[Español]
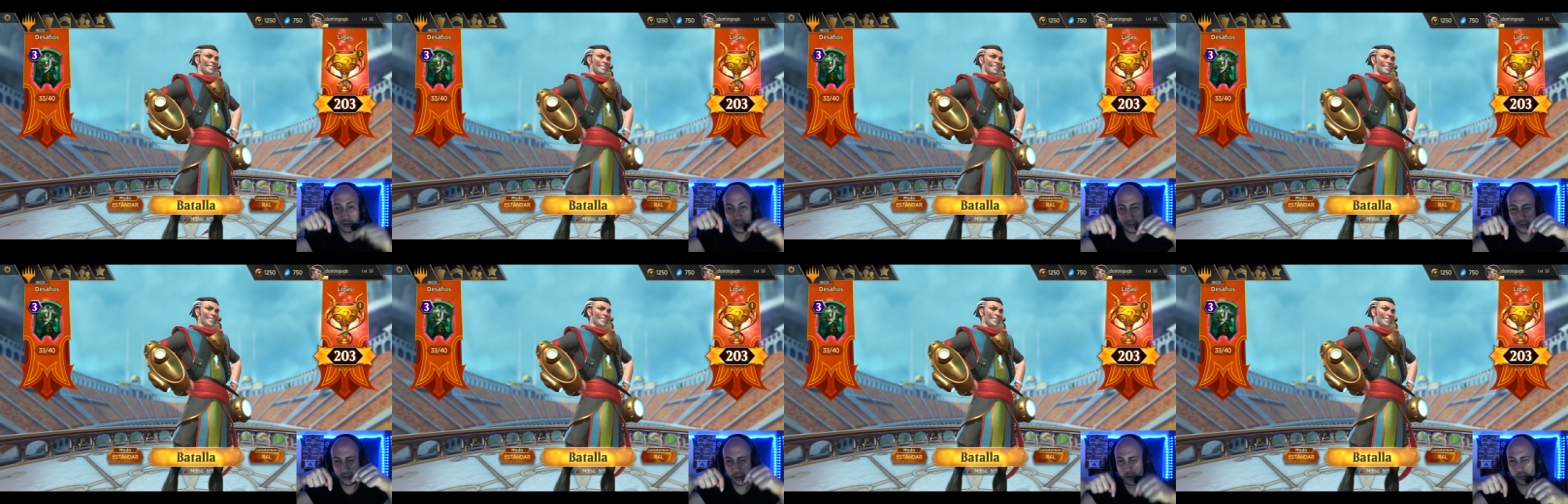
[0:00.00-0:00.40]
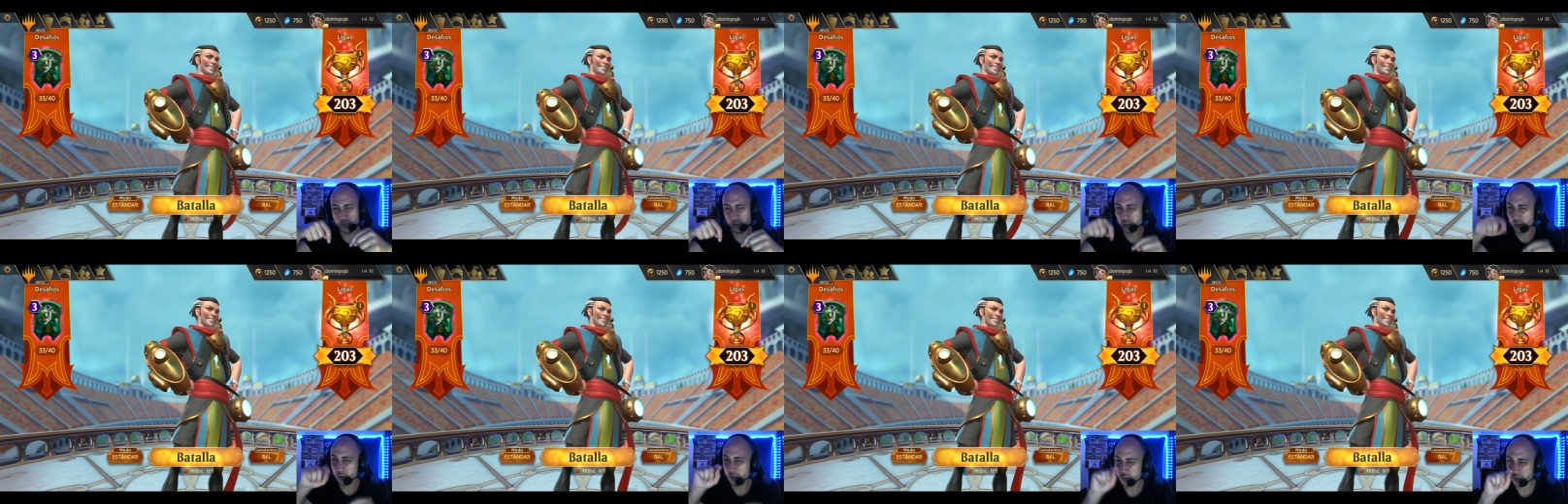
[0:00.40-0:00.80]
del vídeo hay un
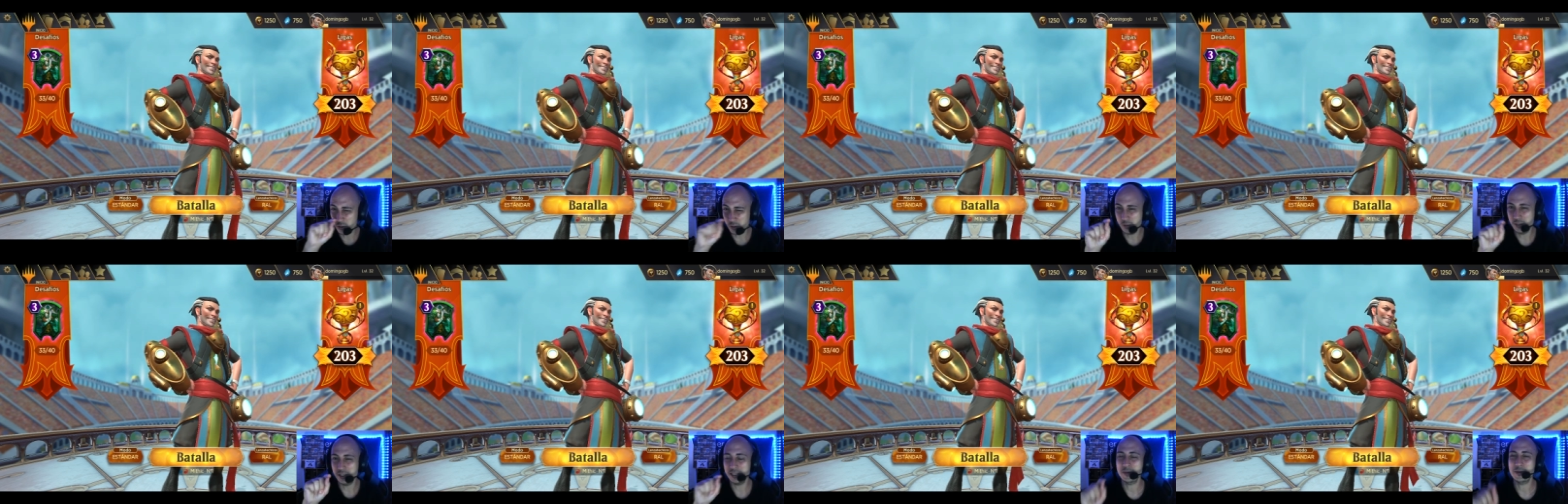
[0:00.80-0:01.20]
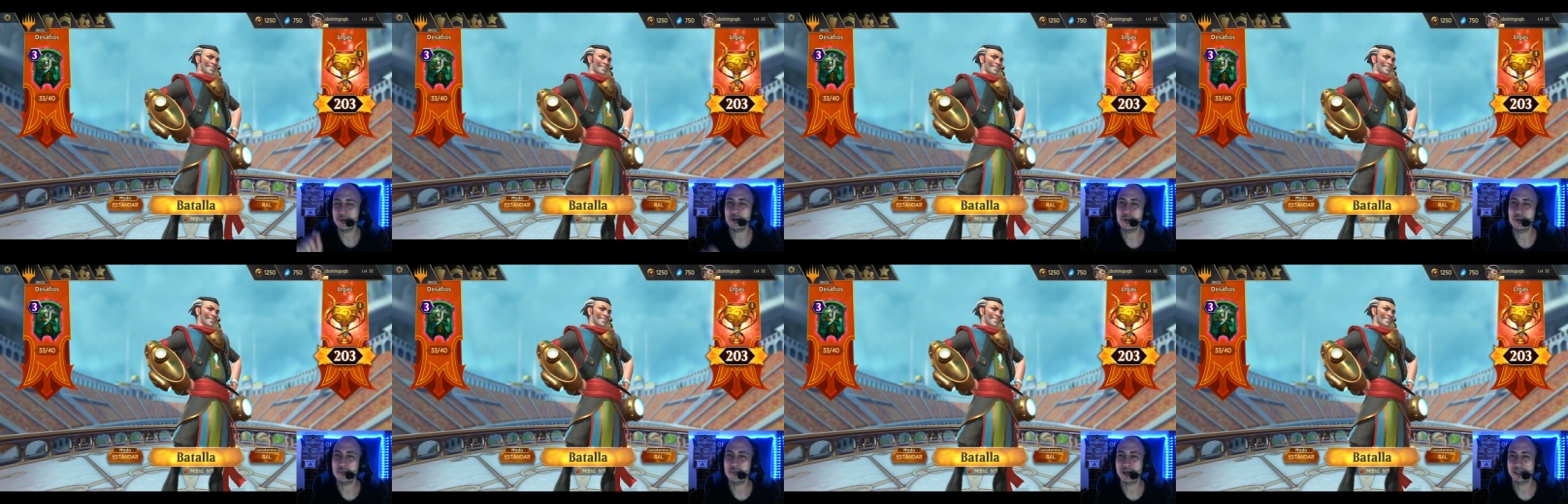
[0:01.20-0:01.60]
botoncito que pone también
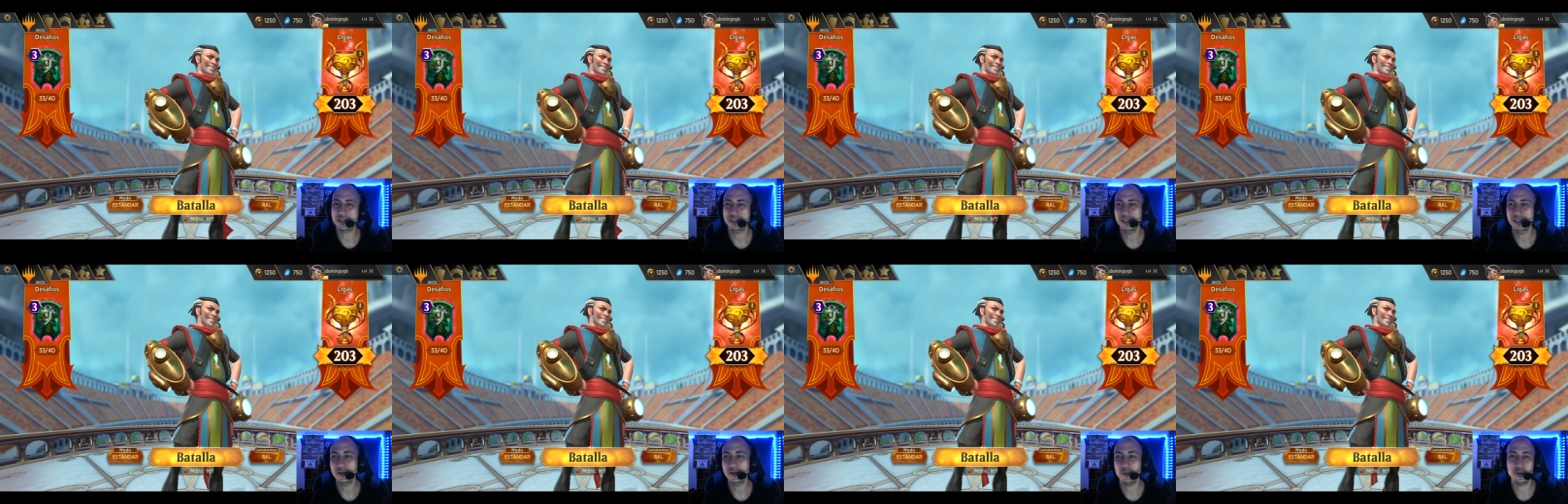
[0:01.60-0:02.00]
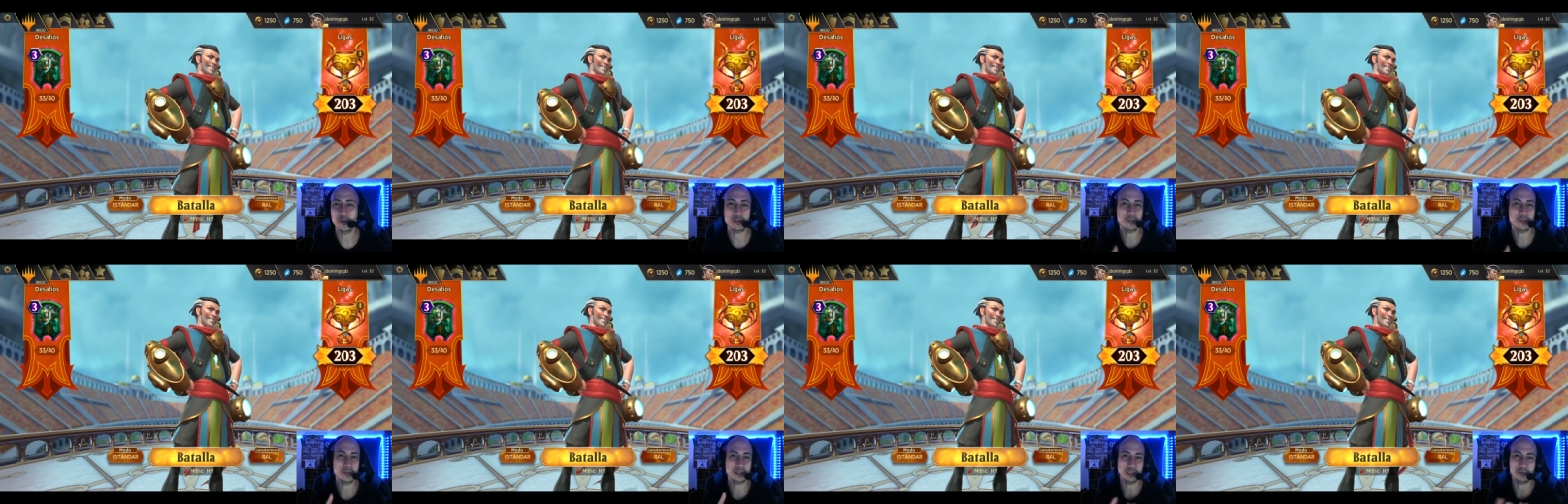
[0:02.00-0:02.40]
compartir, lo podéis
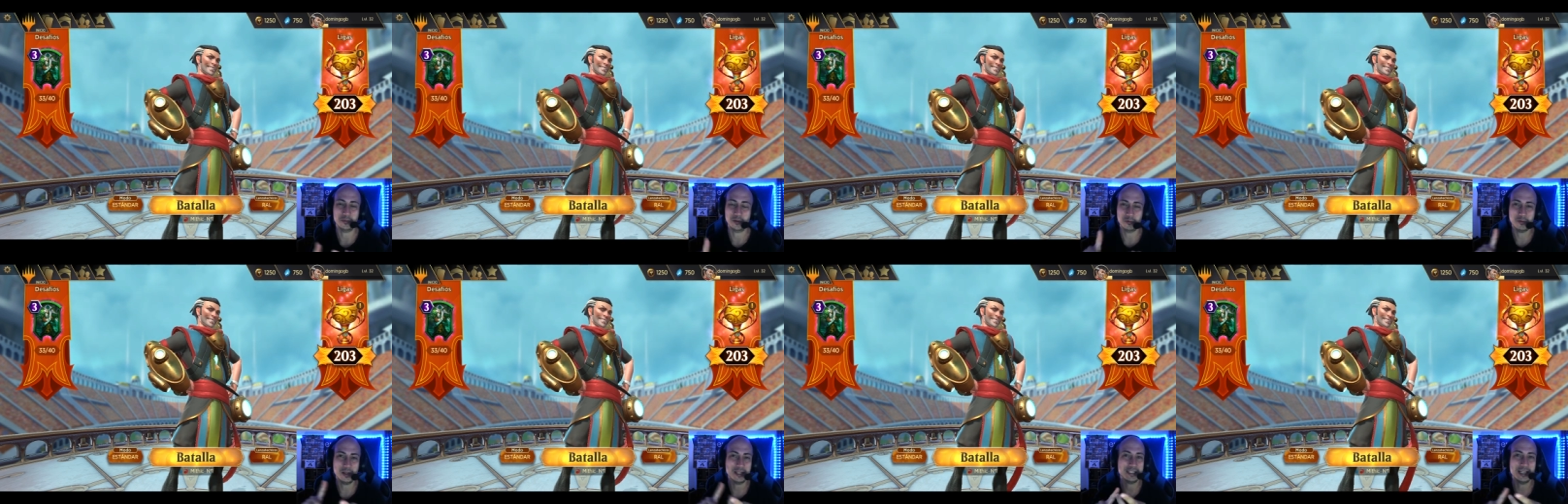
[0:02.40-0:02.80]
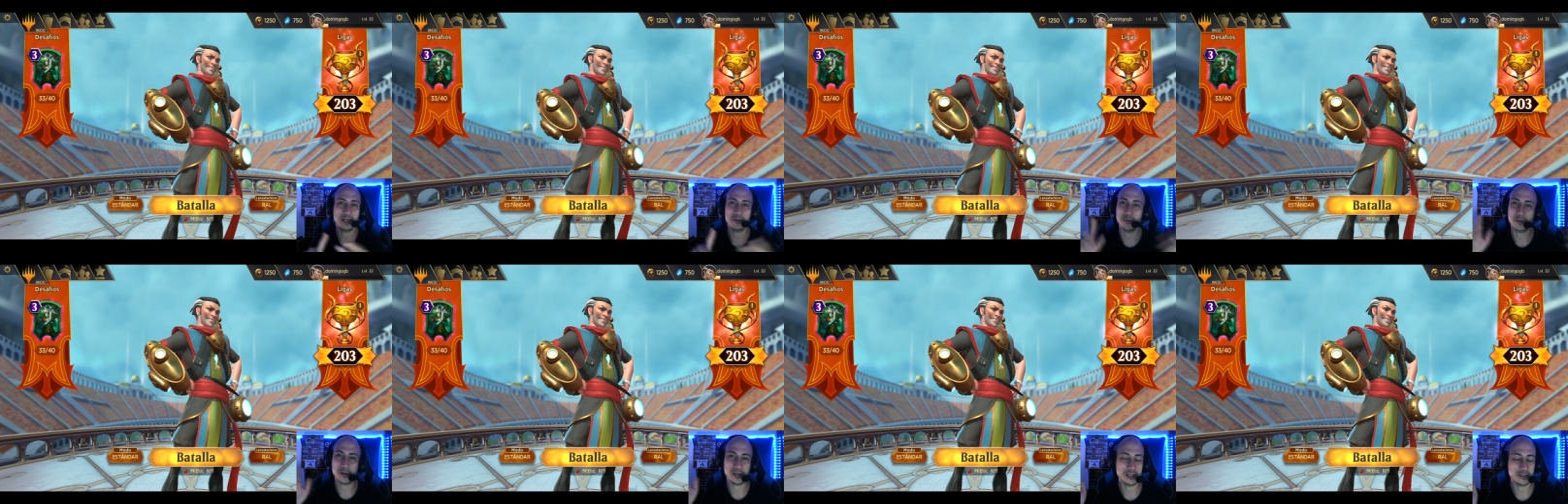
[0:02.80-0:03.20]
compartir por WhatsApp o
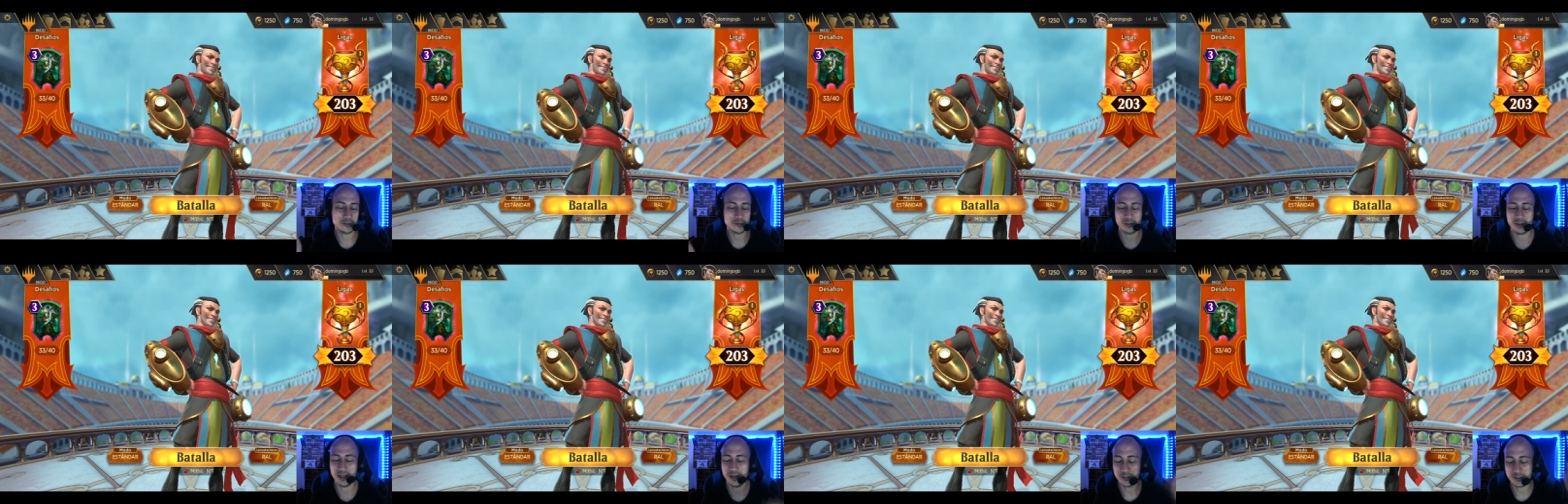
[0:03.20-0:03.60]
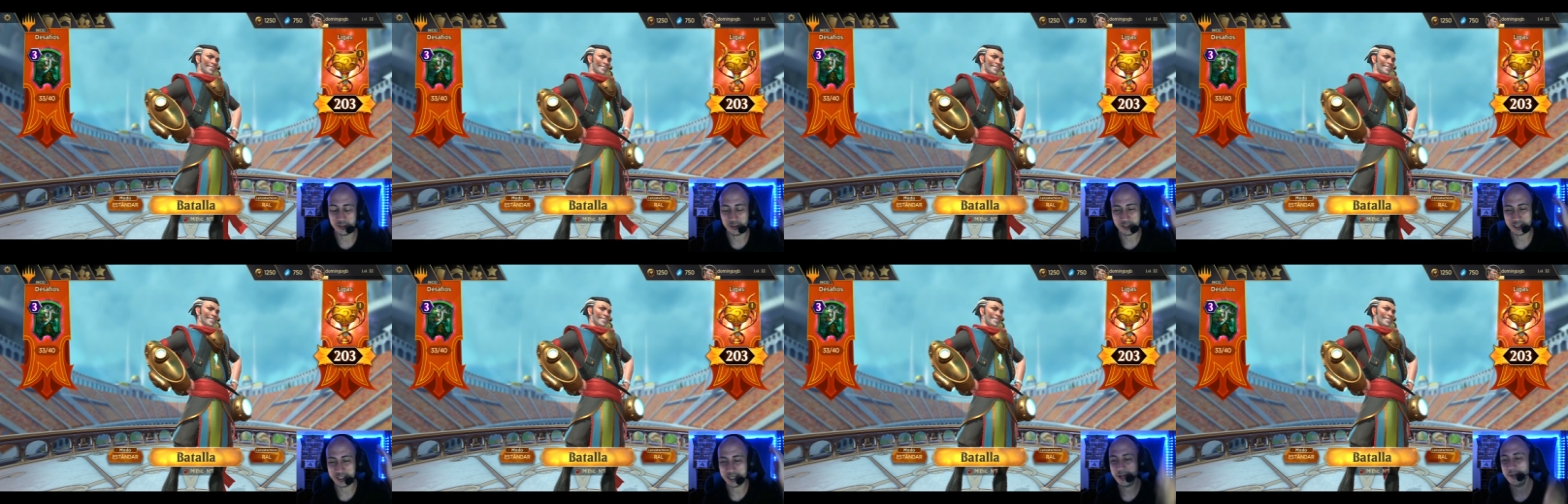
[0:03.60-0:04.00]
por redes sociales o lo
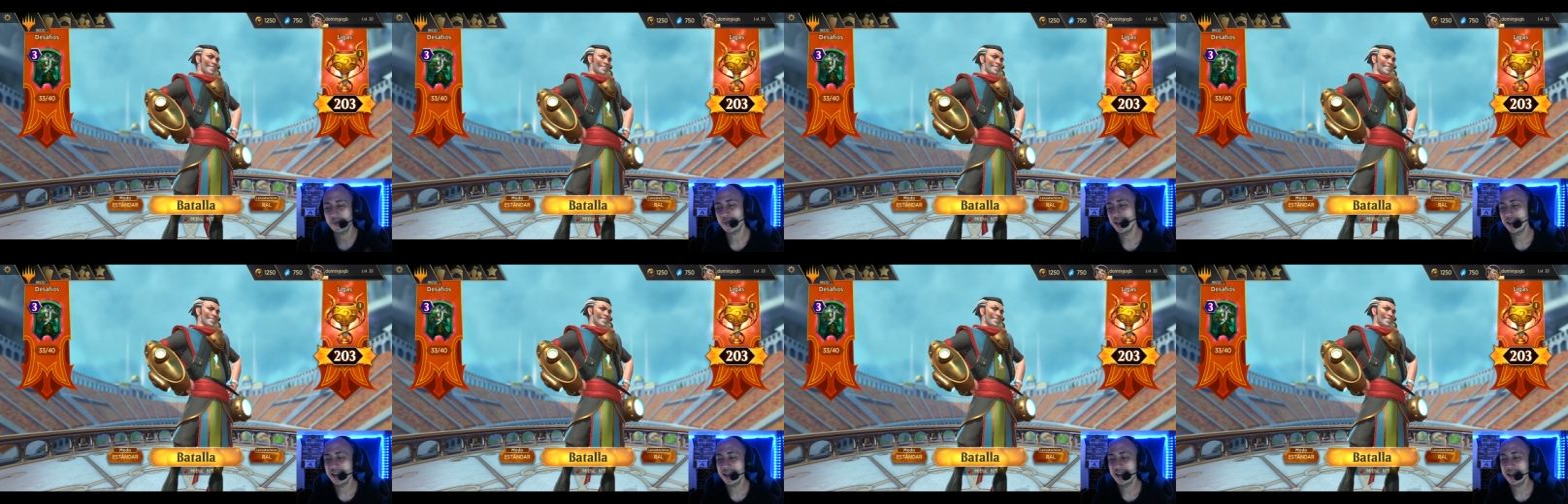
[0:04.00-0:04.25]
que sea,